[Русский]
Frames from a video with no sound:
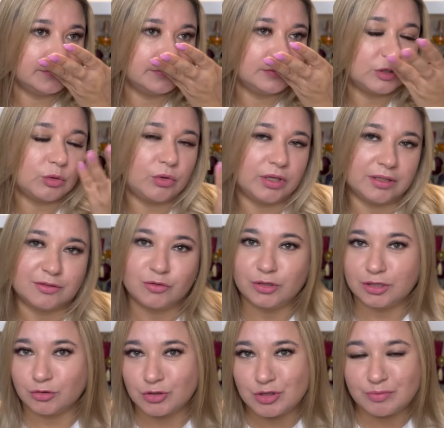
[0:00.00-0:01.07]
Ой, ну
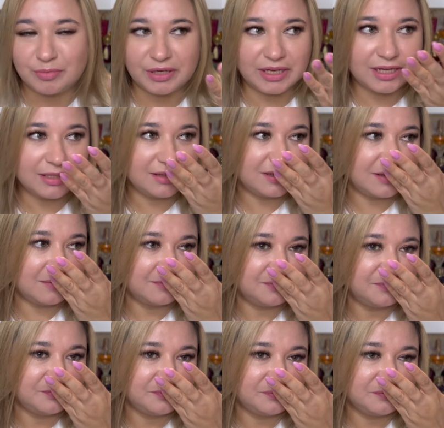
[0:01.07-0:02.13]
это очень приятный.
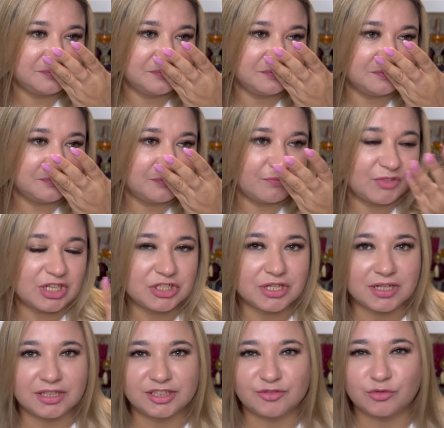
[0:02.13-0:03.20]
Даже
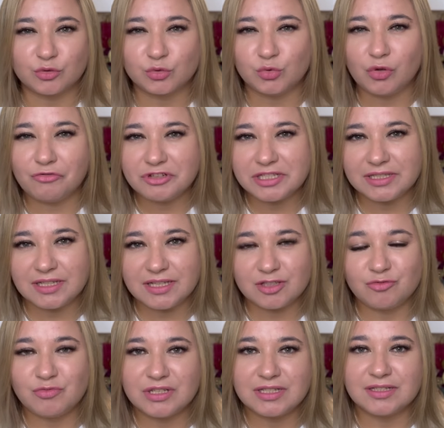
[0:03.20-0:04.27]
какая-то фруктовость есть
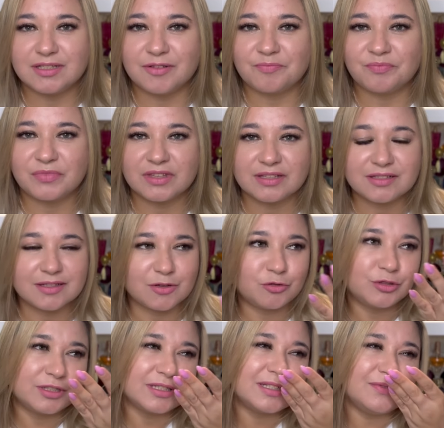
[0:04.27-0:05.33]
вместе с
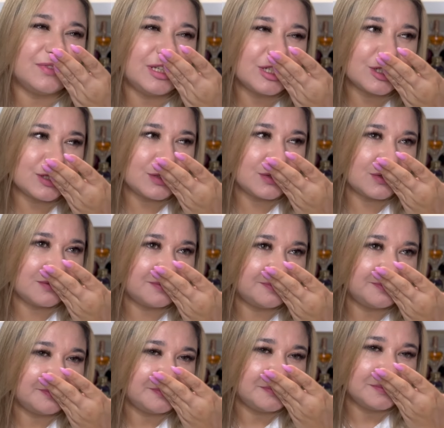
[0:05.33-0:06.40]
какой-то свежестью.
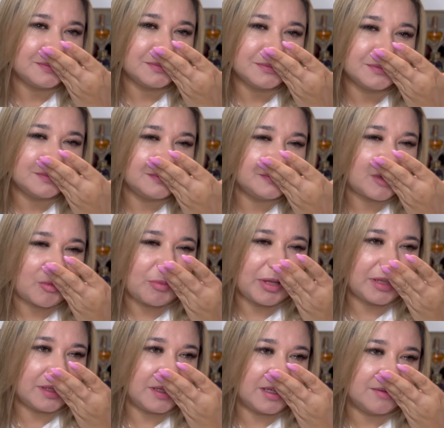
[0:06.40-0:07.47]

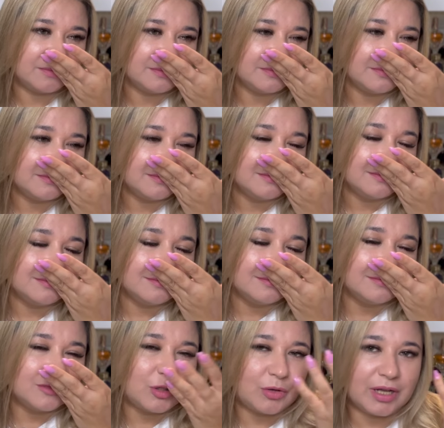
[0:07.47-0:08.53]
Опять-таки,
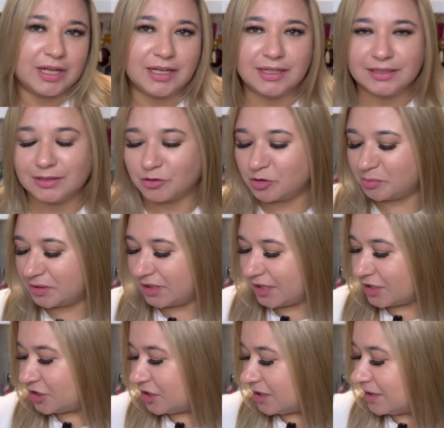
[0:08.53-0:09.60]
ой, такой
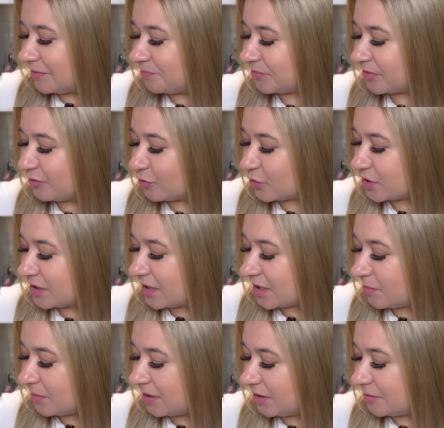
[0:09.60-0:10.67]
бодрящий вкусный
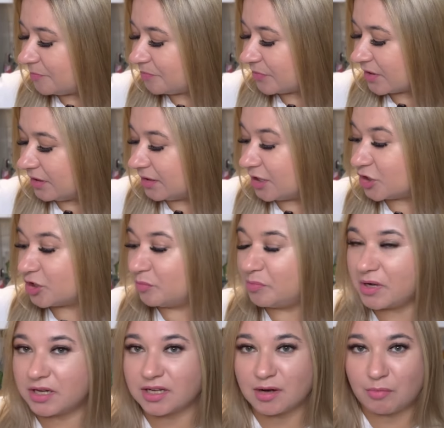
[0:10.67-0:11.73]
аромат. Дальше по
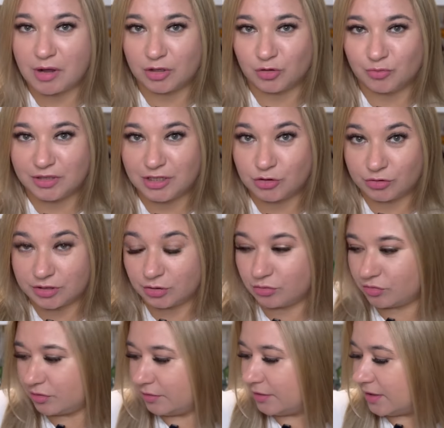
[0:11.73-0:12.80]
у меня идет,
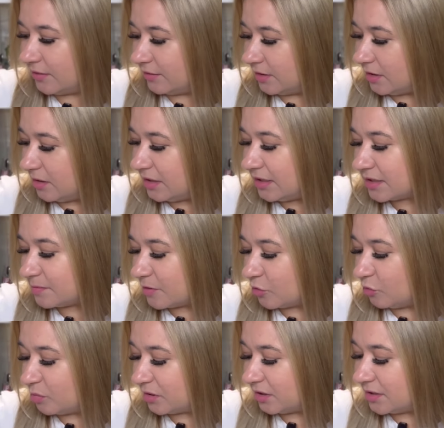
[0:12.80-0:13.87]
который я не, не смогу
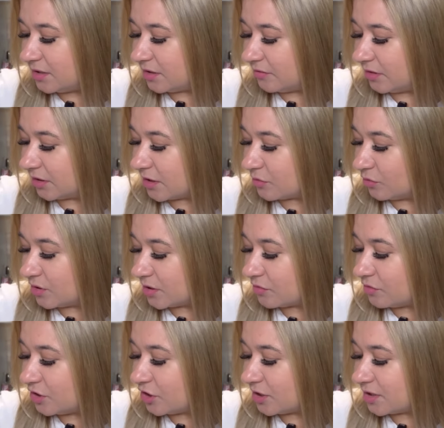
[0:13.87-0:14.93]
протестировать, как он
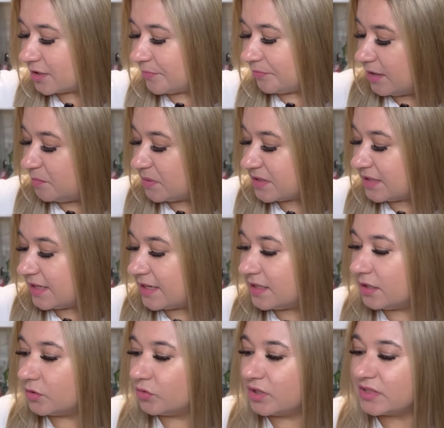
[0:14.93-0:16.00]
закончился. И последний
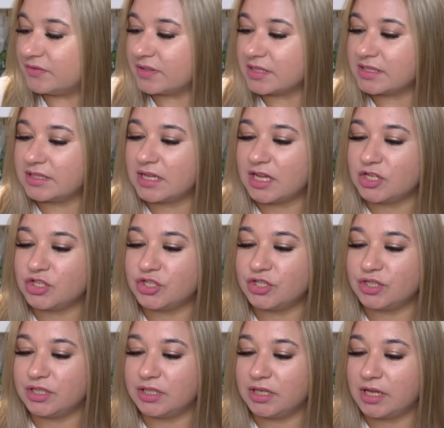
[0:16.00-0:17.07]
это у нас
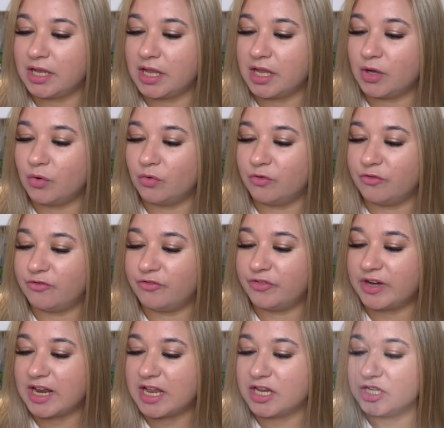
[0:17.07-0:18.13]
Versace Eu
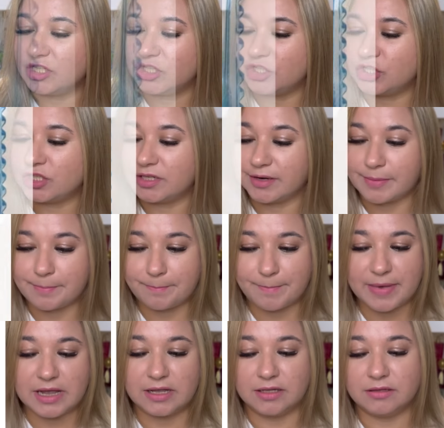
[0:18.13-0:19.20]
French
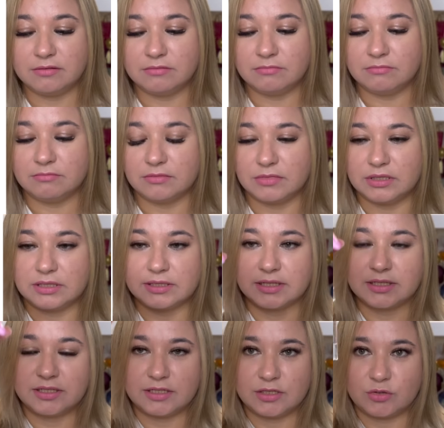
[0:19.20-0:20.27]
Man. И,
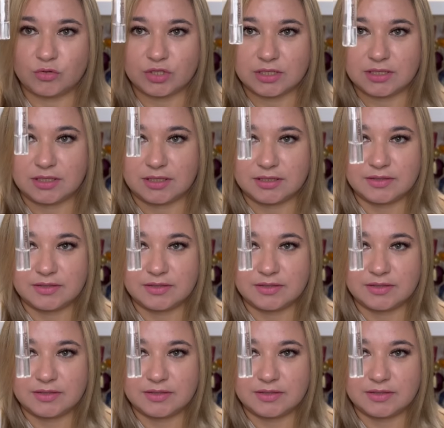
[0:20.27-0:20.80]
кстати, здесь тоже осталось